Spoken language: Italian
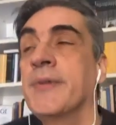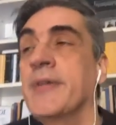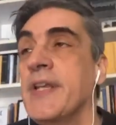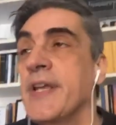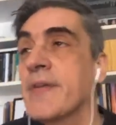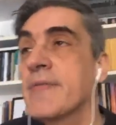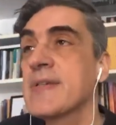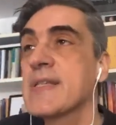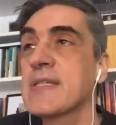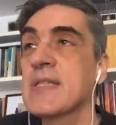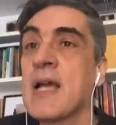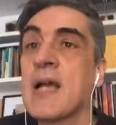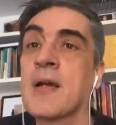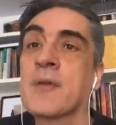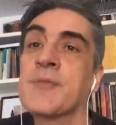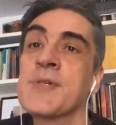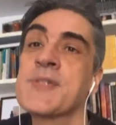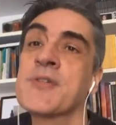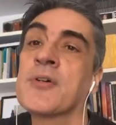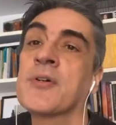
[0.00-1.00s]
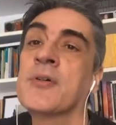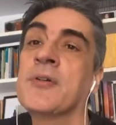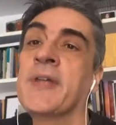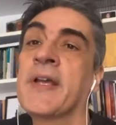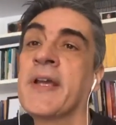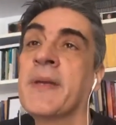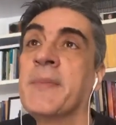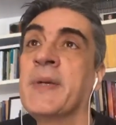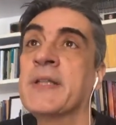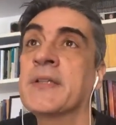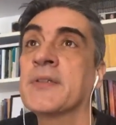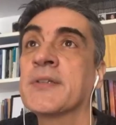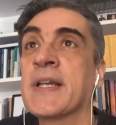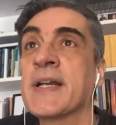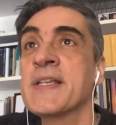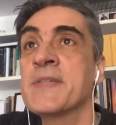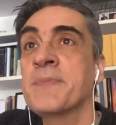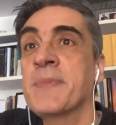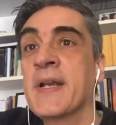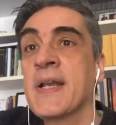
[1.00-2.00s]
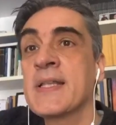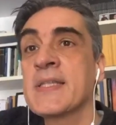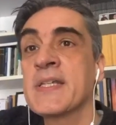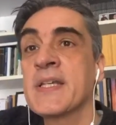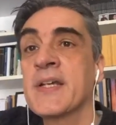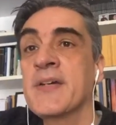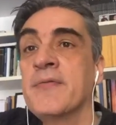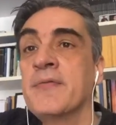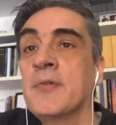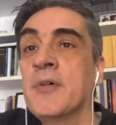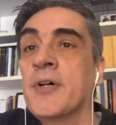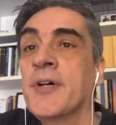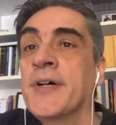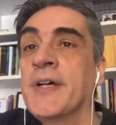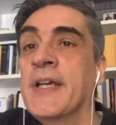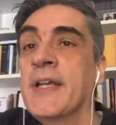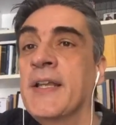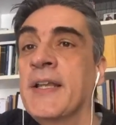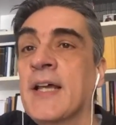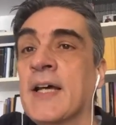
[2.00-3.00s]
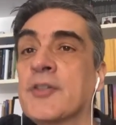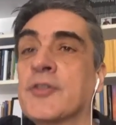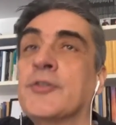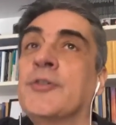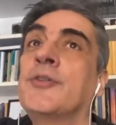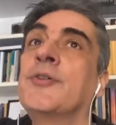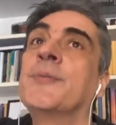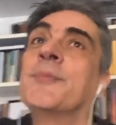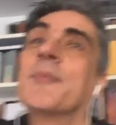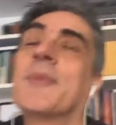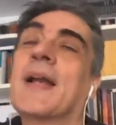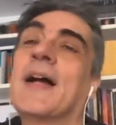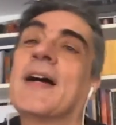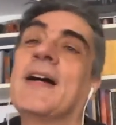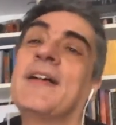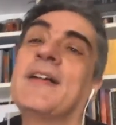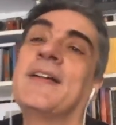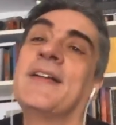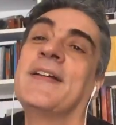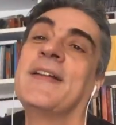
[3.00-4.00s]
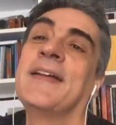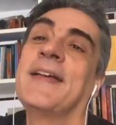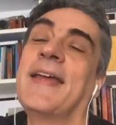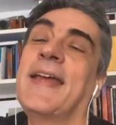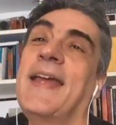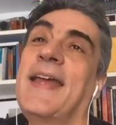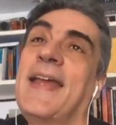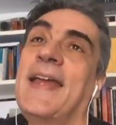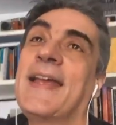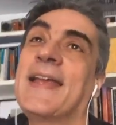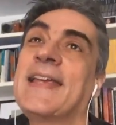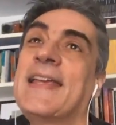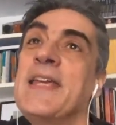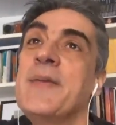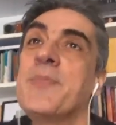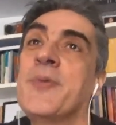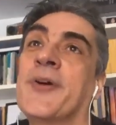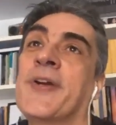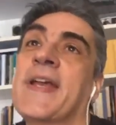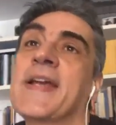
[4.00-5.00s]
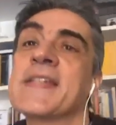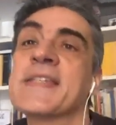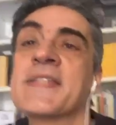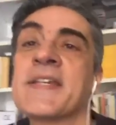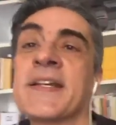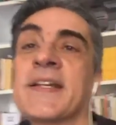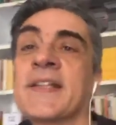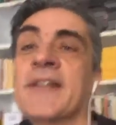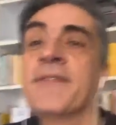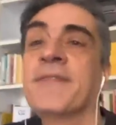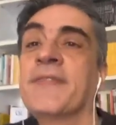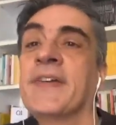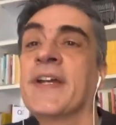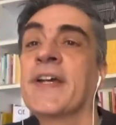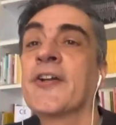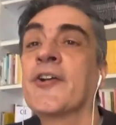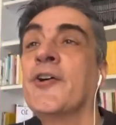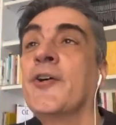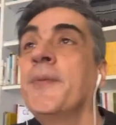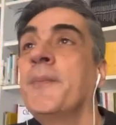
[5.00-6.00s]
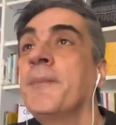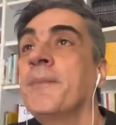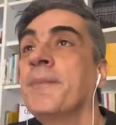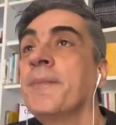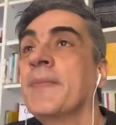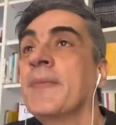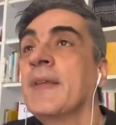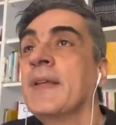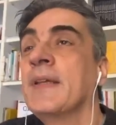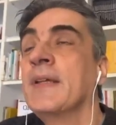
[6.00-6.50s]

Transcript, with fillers: Quindi questa, questo collegamento tra esperienze che vuoi, lato ombra e chi puoi essere davvero